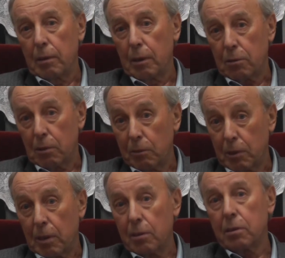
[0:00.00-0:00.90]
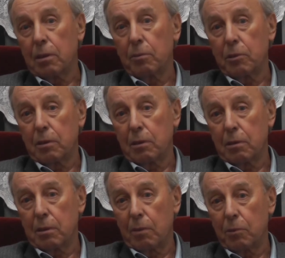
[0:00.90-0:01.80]
и Антон Михайлович с нами,
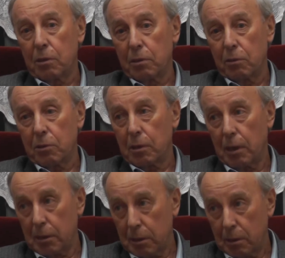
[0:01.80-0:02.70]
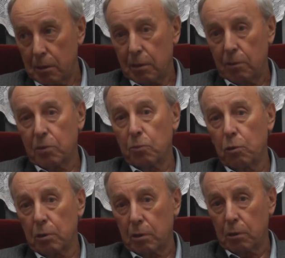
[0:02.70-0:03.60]
с нами изъявил желание, с коллективом,
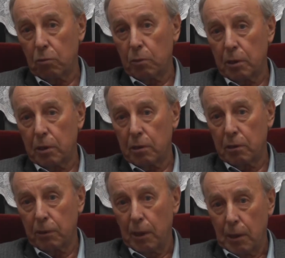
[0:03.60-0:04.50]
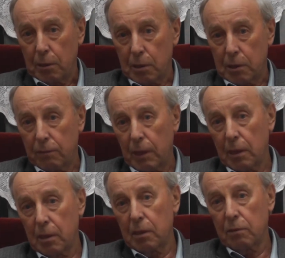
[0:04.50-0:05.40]
сборный такой был коллектив
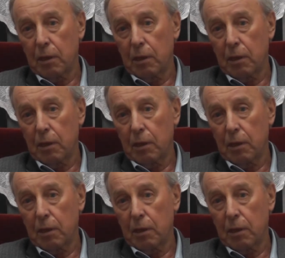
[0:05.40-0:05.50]
танцевальный,